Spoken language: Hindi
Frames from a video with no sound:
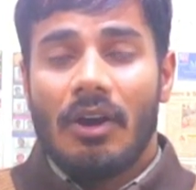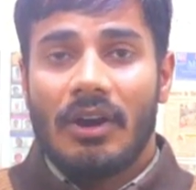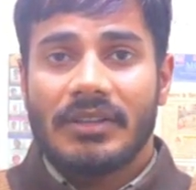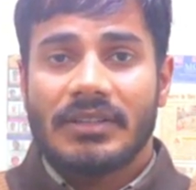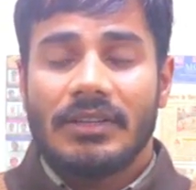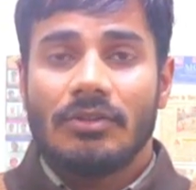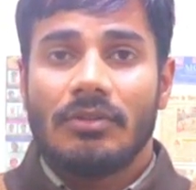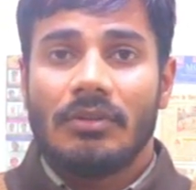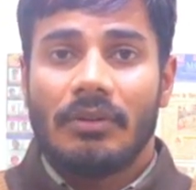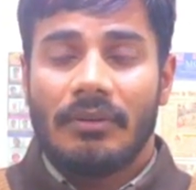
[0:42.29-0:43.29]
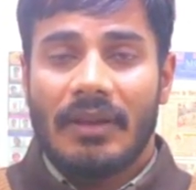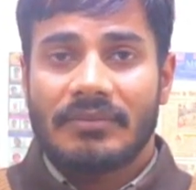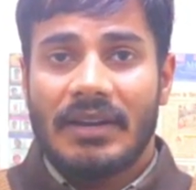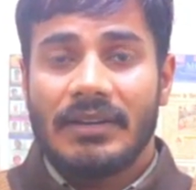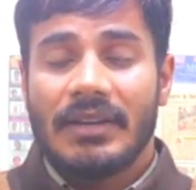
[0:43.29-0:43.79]
और इसकी जो
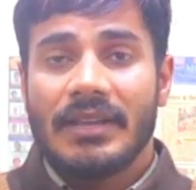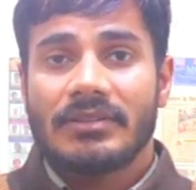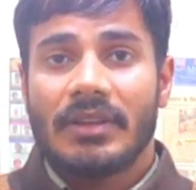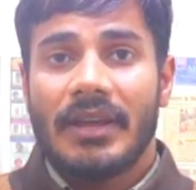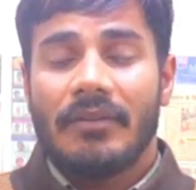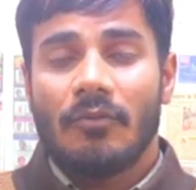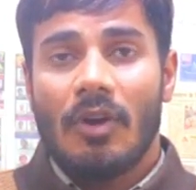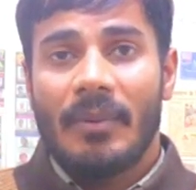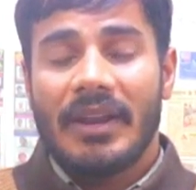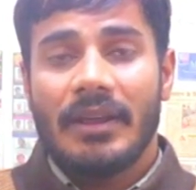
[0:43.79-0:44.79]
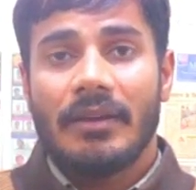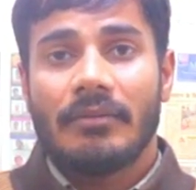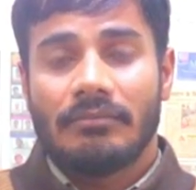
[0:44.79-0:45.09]
वेबसाइट लिंक्स हैं वो हमारे